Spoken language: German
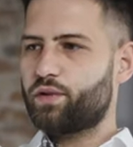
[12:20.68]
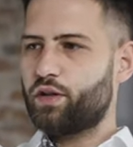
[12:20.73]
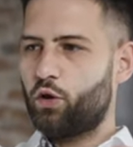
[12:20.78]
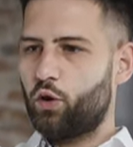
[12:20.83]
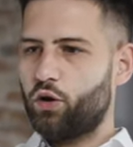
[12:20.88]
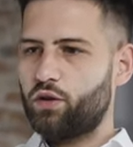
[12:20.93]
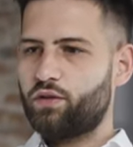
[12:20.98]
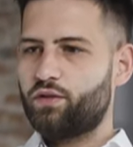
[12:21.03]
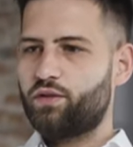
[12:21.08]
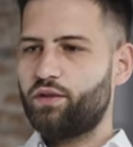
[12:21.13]

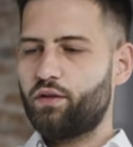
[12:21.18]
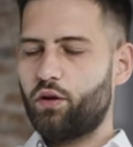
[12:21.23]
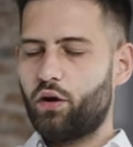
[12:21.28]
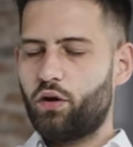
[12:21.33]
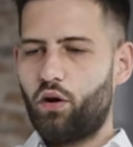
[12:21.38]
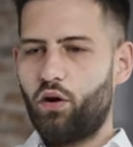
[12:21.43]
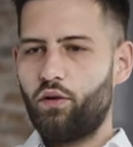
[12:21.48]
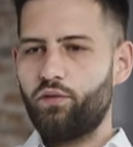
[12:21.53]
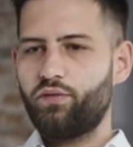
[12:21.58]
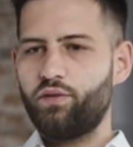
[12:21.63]
Leute sind
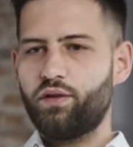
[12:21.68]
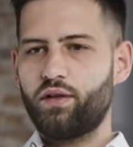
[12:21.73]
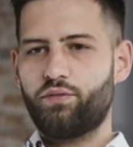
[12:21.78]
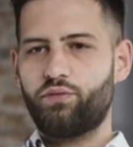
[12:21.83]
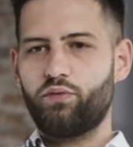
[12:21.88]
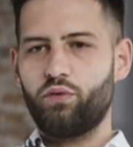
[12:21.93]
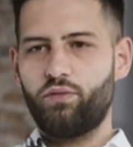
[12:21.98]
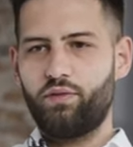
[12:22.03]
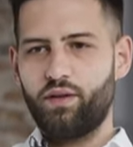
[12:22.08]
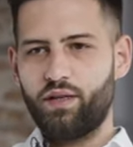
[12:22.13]
auch offen
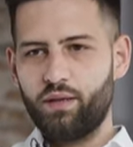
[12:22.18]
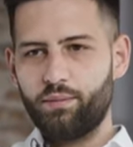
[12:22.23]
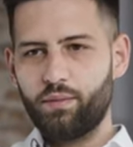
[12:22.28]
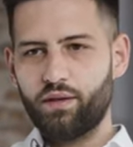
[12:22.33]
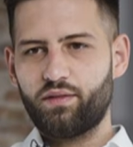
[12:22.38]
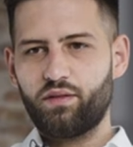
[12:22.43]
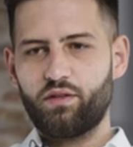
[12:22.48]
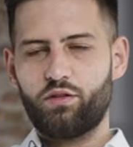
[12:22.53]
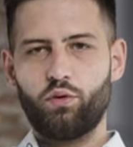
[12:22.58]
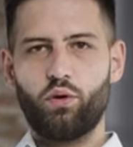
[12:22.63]
dafür, wenn
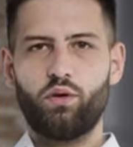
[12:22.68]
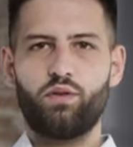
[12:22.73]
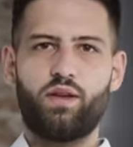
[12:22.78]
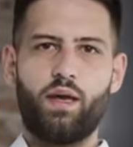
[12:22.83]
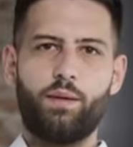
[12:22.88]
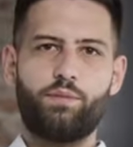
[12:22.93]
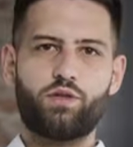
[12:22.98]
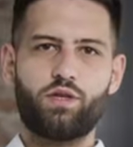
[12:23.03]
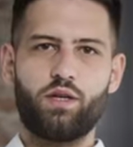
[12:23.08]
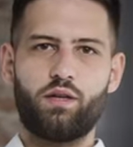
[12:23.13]
jemand sich neu
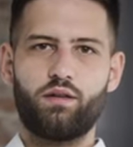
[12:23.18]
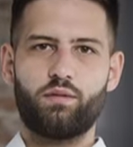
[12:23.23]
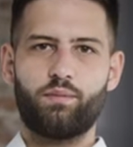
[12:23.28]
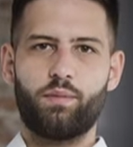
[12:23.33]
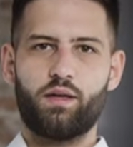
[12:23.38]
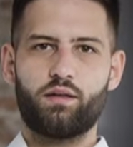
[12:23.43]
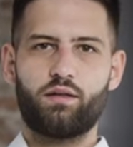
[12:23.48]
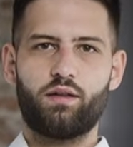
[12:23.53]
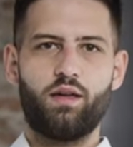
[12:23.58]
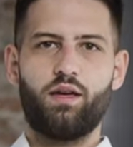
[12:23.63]
selbstständig
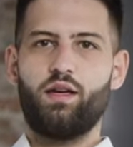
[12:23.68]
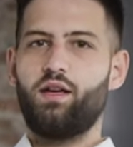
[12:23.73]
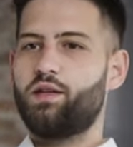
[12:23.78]
macht.